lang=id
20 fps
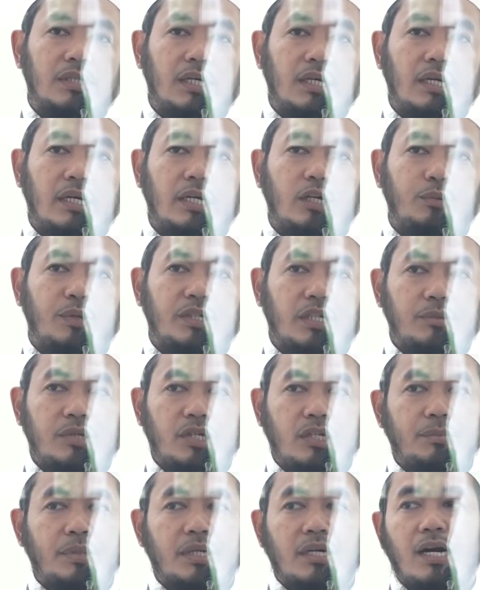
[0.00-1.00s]
wa taala hidup kita
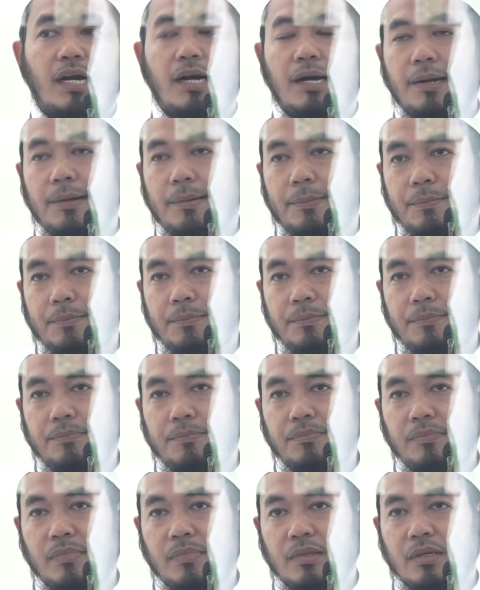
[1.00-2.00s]
menjadi berkah.
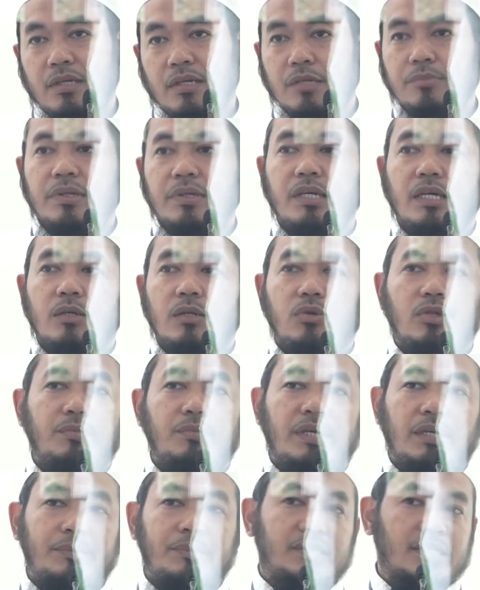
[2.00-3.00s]
Demikian
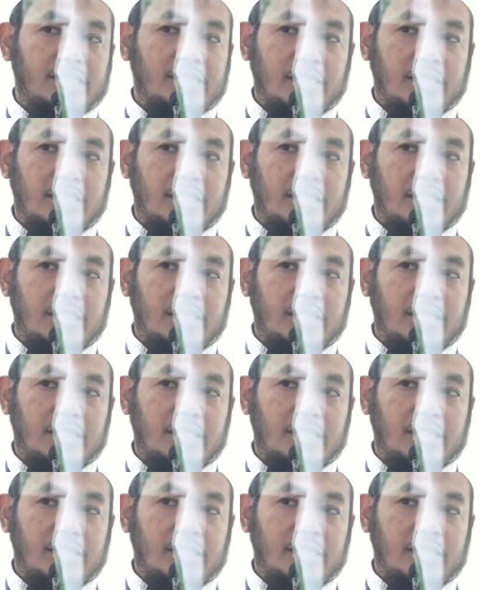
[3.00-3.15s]
khutbah yang bisa